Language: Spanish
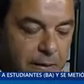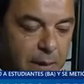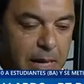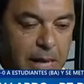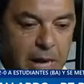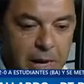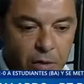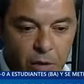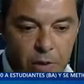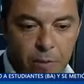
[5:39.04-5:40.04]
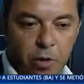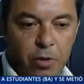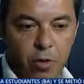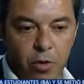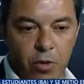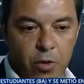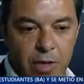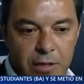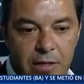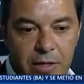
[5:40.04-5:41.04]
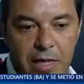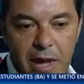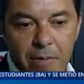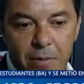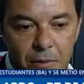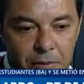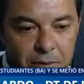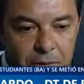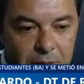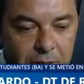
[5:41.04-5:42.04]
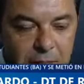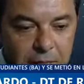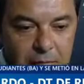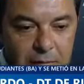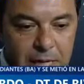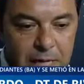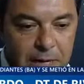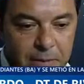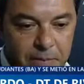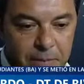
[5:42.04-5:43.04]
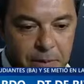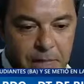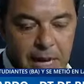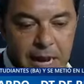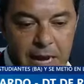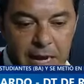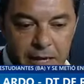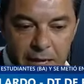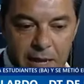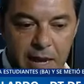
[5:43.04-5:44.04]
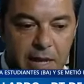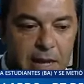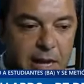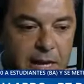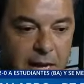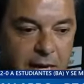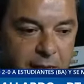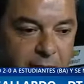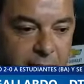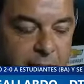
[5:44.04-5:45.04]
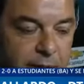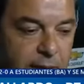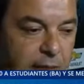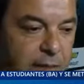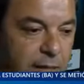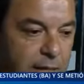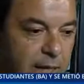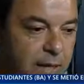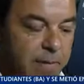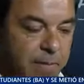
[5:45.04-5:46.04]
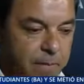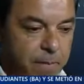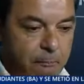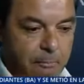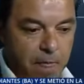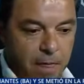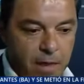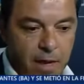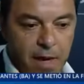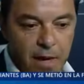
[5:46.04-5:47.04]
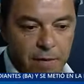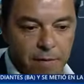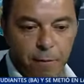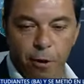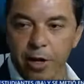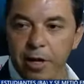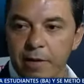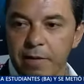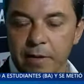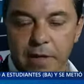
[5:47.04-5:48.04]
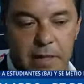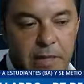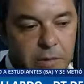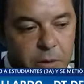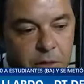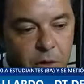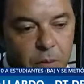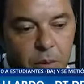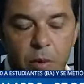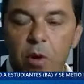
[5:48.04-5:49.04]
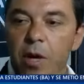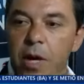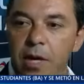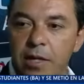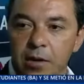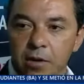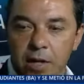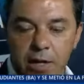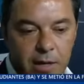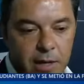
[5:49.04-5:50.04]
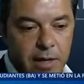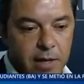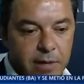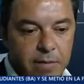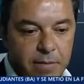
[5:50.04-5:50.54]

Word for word: pelear o ir por todo, necesitamos eh, de la energía, de la claridad, del enfoque, y bueno, lo pudimos lograr hasta ahora. Ah,